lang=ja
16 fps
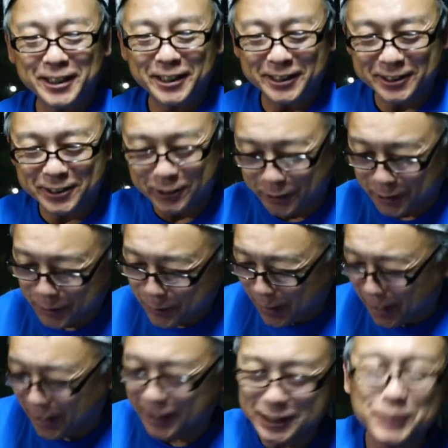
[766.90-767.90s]
ちょっと
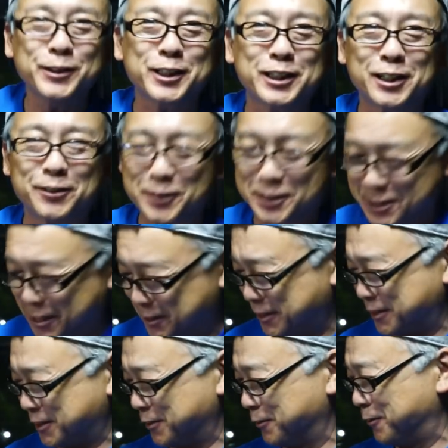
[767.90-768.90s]
今初めて試したん
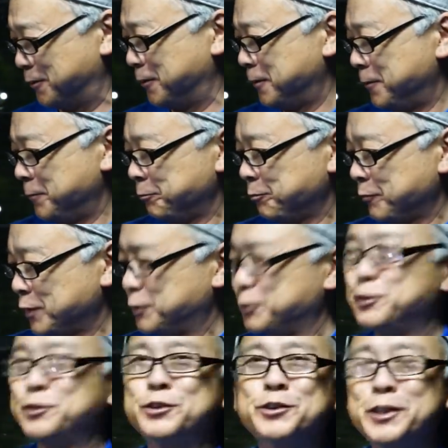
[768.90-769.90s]
ですけど、
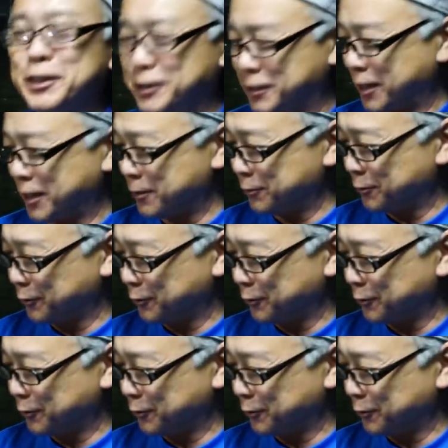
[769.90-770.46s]
古いキャノ